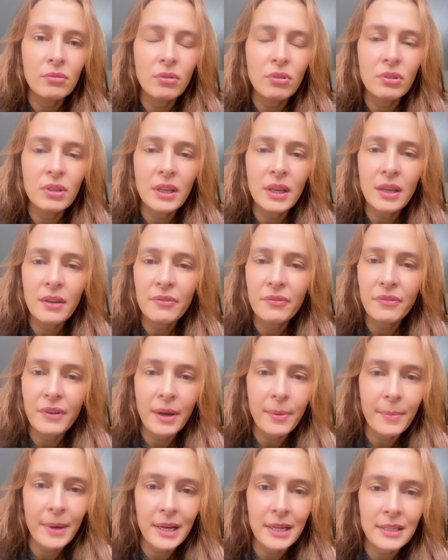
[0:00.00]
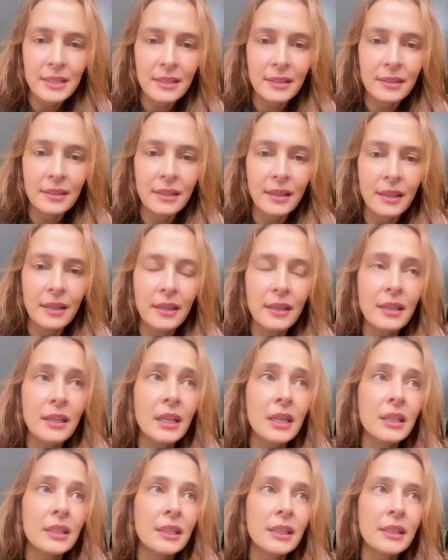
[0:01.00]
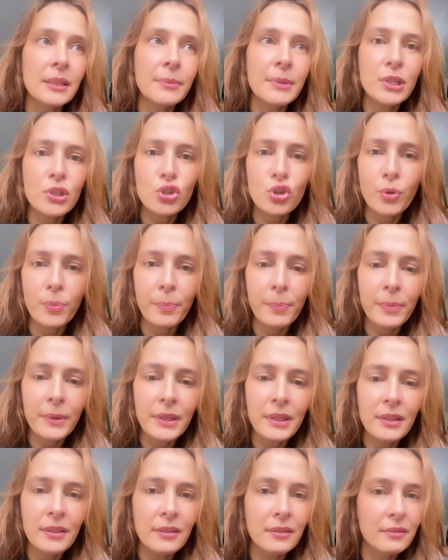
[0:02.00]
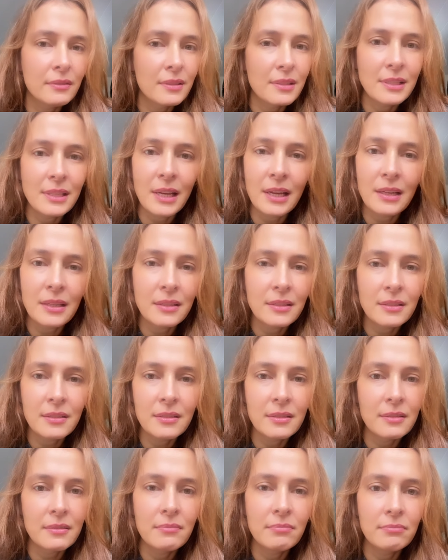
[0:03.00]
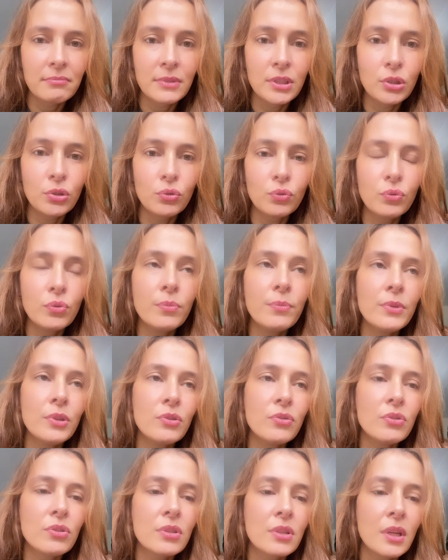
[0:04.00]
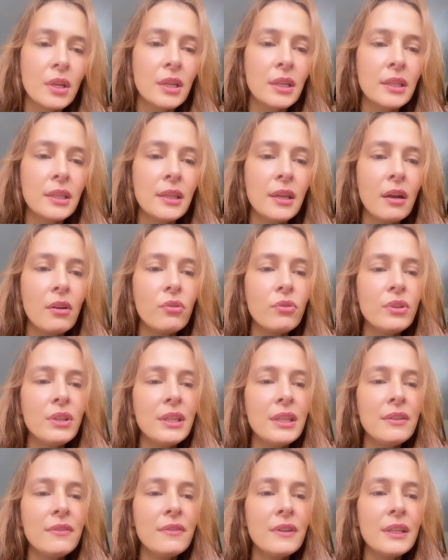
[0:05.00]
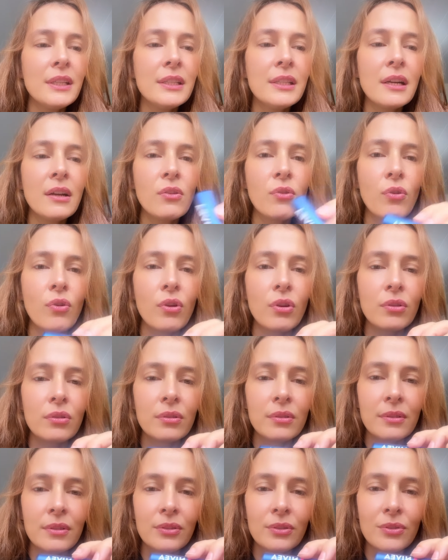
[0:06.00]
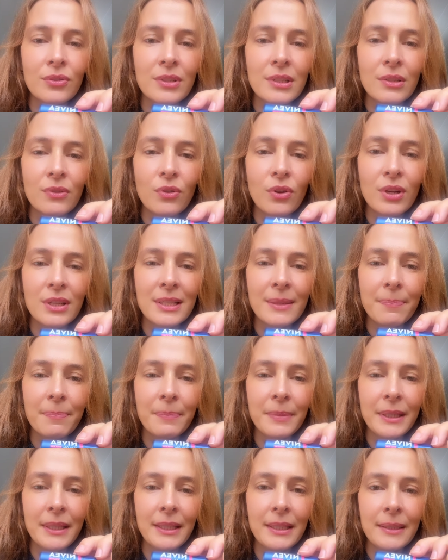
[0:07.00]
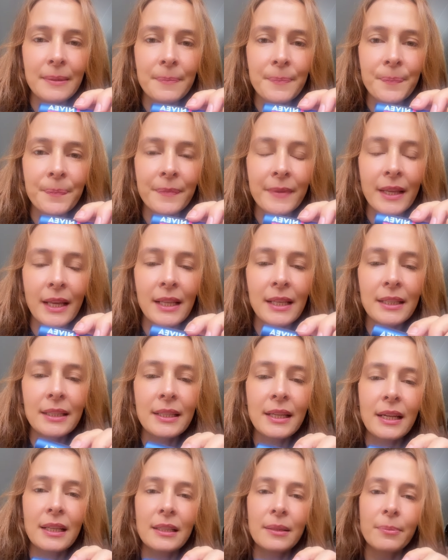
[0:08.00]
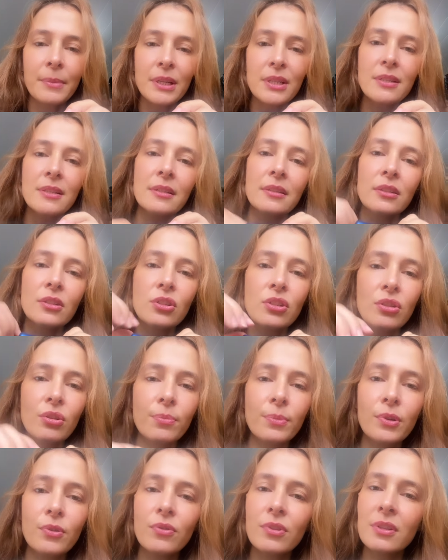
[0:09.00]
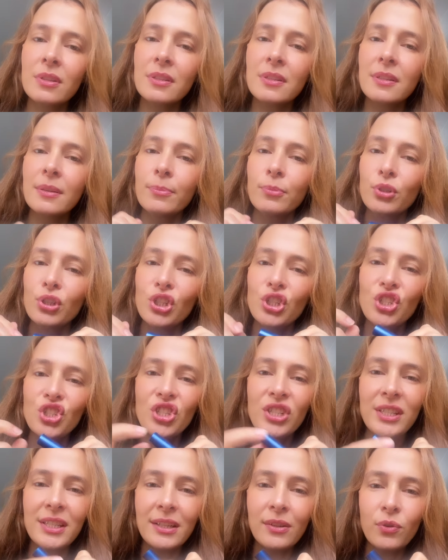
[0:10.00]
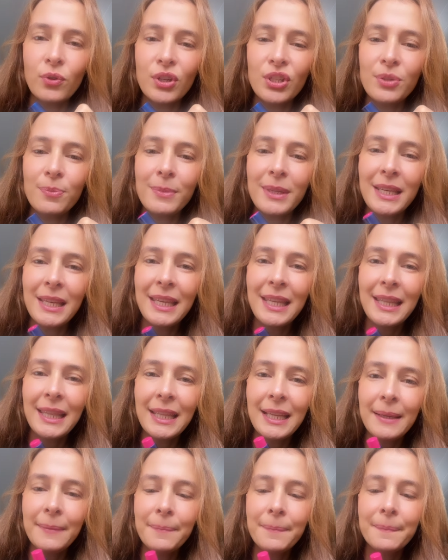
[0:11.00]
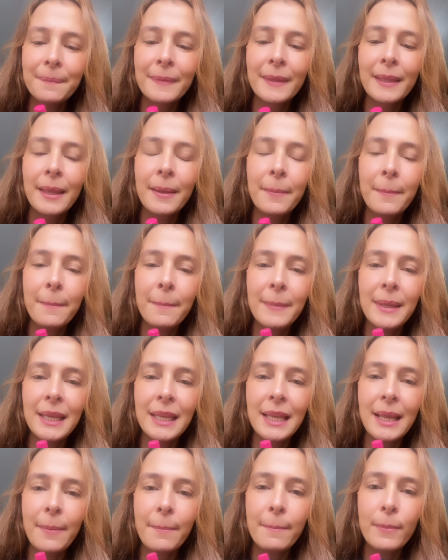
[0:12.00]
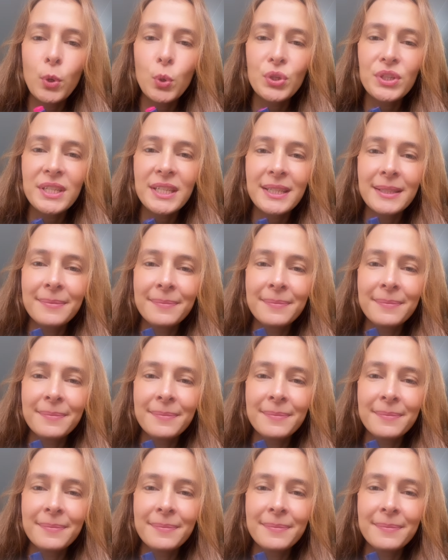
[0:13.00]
Qualquer farmácia tem, tem também na Shopee, sites inúmeros, que é o Nivea Hidracolor. Eu tô usando rosa pink. Ele hidrata bastante, tem uma corzinha bonitinha, cor de menina, menina moça.